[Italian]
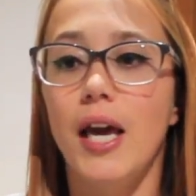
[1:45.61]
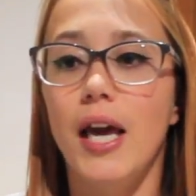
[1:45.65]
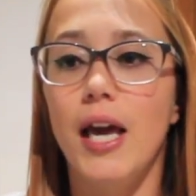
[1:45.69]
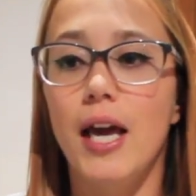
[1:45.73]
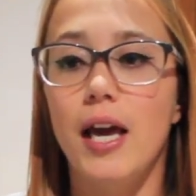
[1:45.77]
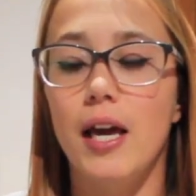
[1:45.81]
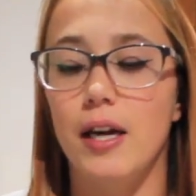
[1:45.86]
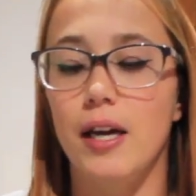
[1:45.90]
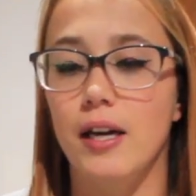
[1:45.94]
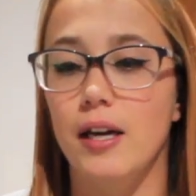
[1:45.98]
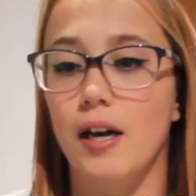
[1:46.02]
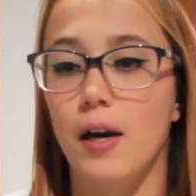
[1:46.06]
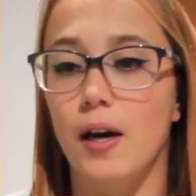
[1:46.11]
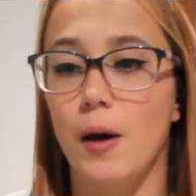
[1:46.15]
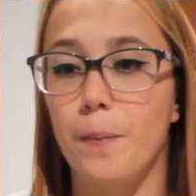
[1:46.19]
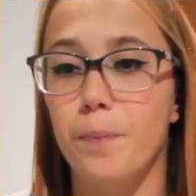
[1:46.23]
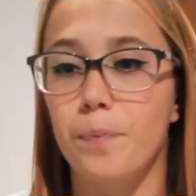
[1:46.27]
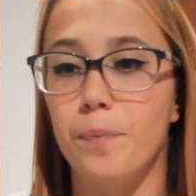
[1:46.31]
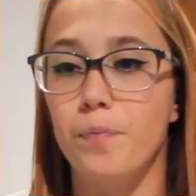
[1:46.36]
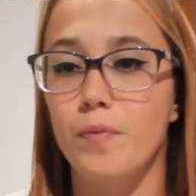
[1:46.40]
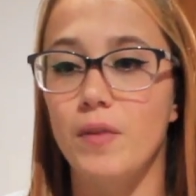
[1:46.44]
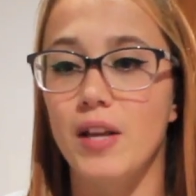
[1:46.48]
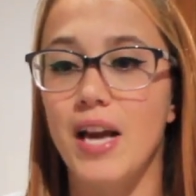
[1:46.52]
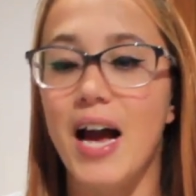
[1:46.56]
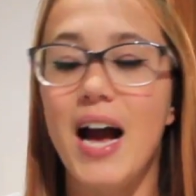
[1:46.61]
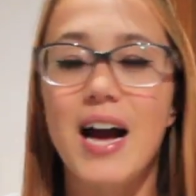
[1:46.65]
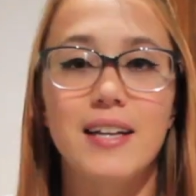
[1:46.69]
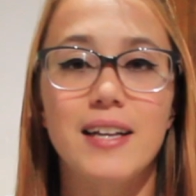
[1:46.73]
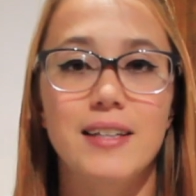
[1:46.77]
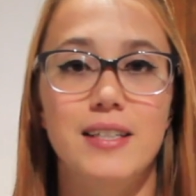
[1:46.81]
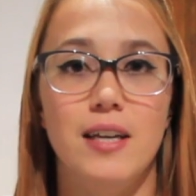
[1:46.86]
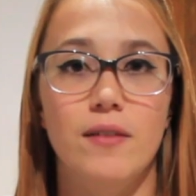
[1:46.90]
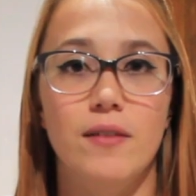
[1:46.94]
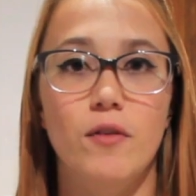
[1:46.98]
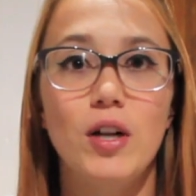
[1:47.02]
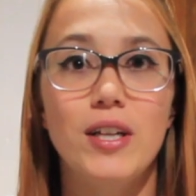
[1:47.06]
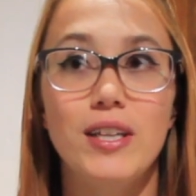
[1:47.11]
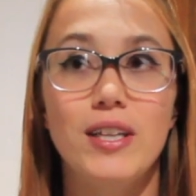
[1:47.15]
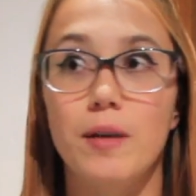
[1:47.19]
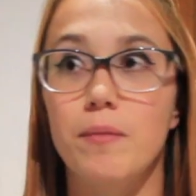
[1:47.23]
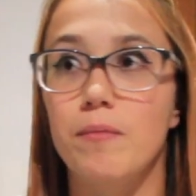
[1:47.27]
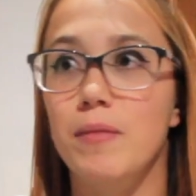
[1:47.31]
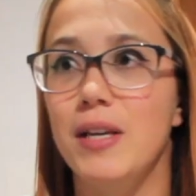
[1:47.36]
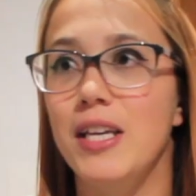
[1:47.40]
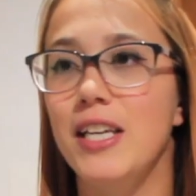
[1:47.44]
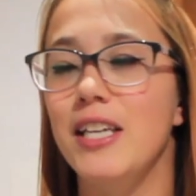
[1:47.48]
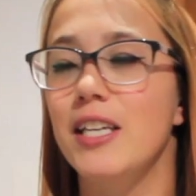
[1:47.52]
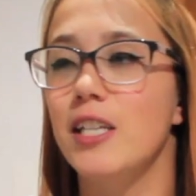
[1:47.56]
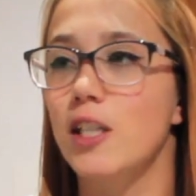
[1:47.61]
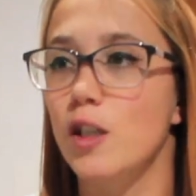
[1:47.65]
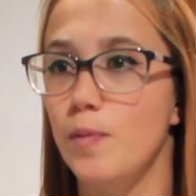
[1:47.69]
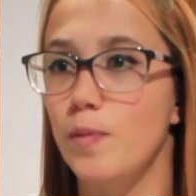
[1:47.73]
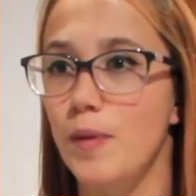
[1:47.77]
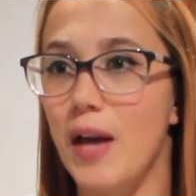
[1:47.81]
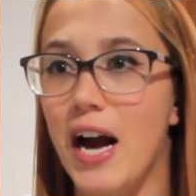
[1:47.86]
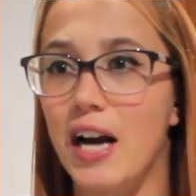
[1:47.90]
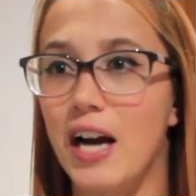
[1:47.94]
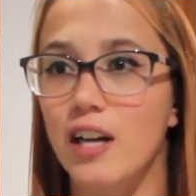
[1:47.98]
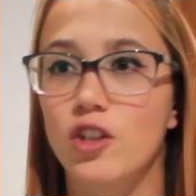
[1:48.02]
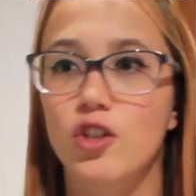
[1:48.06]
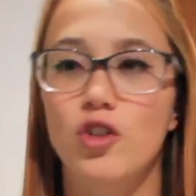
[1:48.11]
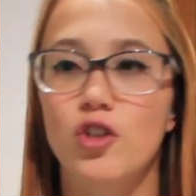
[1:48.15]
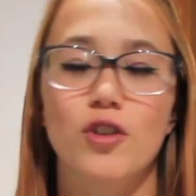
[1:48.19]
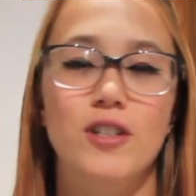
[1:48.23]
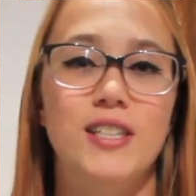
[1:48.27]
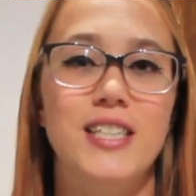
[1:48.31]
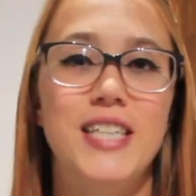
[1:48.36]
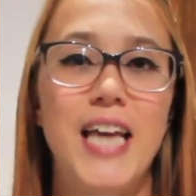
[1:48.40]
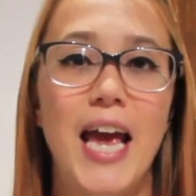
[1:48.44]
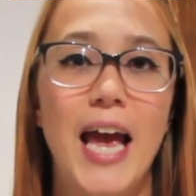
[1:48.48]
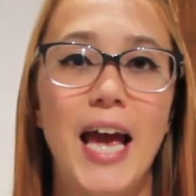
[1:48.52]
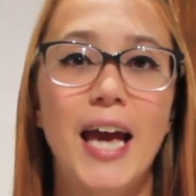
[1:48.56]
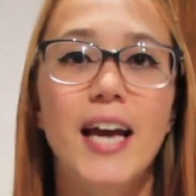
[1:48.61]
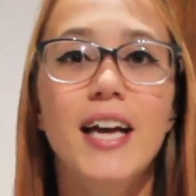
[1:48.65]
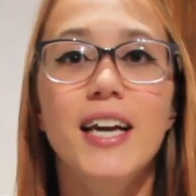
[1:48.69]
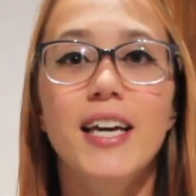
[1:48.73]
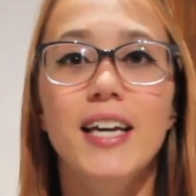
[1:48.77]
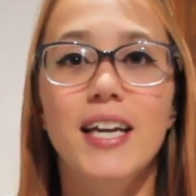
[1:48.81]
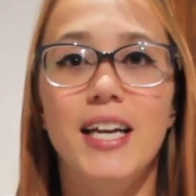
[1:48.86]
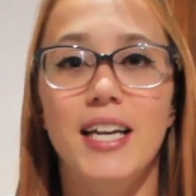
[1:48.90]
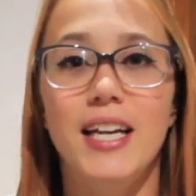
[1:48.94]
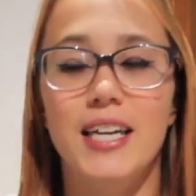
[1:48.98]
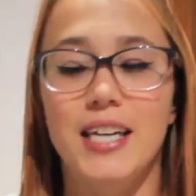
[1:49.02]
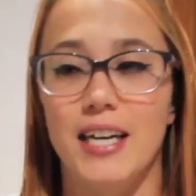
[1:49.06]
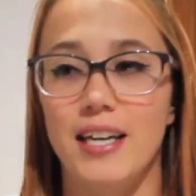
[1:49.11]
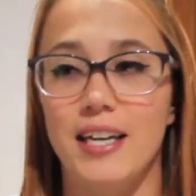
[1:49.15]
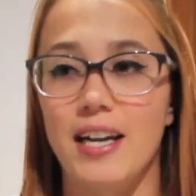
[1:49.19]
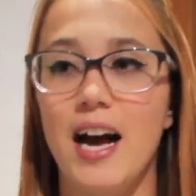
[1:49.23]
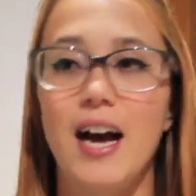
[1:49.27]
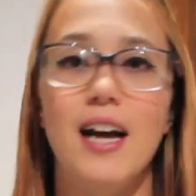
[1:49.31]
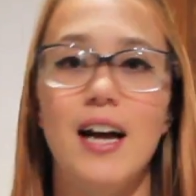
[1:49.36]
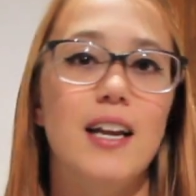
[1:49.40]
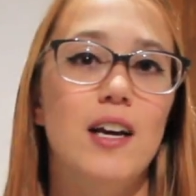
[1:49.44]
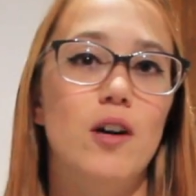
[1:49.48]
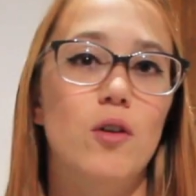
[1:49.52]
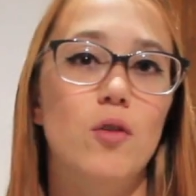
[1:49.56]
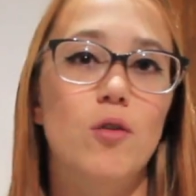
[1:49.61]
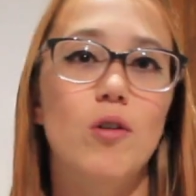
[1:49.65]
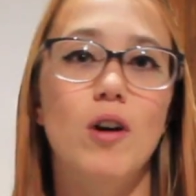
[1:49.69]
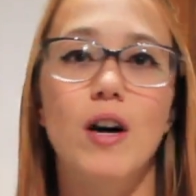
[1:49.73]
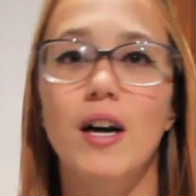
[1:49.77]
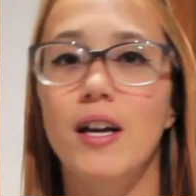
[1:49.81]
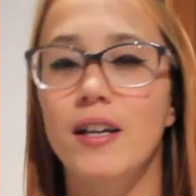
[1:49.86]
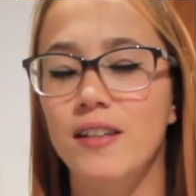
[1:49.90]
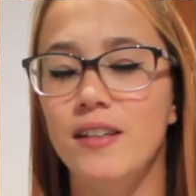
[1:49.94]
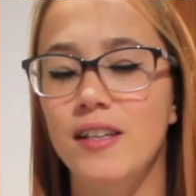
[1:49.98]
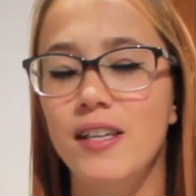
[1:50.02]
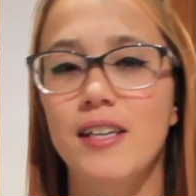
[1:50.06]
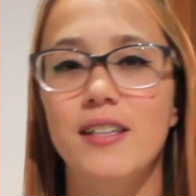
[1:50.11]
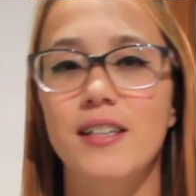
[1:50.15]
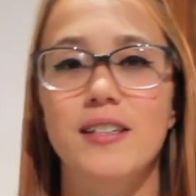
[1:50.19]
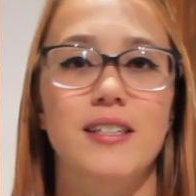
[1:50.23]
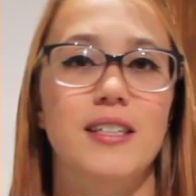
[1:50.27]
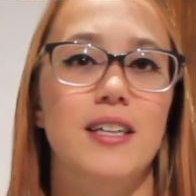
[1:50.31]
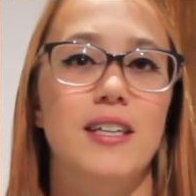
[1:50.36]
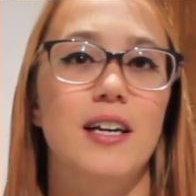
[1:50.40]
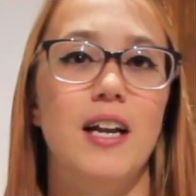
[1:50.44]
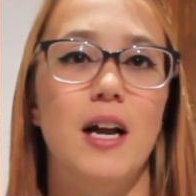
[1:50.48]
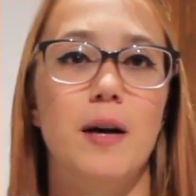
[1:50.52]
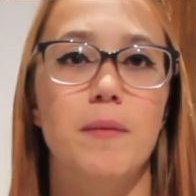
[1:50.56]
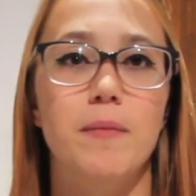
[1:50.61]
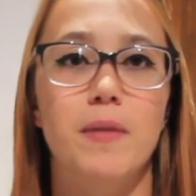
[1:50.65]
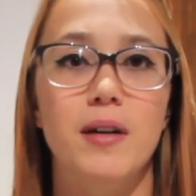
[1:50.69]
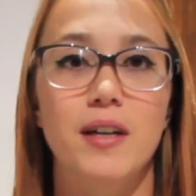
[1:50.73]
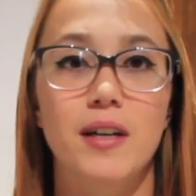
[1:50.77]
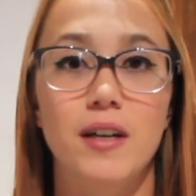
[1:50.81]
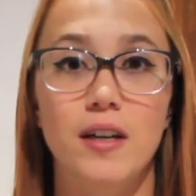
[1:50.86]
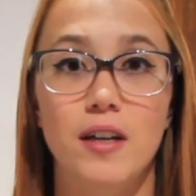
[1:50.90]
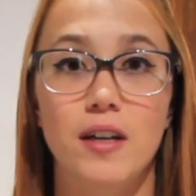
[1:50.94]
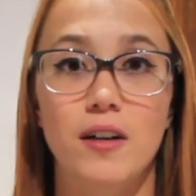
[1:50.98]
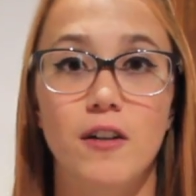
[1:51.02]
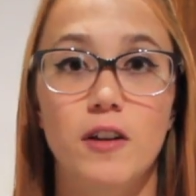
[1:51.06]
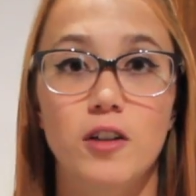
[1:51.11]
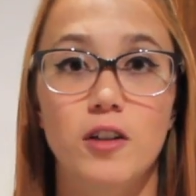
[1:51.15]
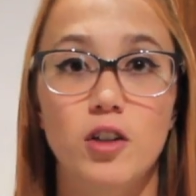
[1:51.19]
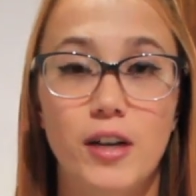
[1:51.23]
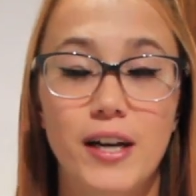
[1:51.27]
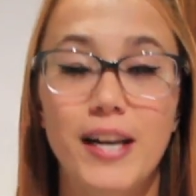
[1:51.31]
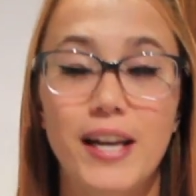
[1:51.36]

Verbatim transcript: e ehm, anzi a volte mi dispiaccio se il canale o Instagram eh,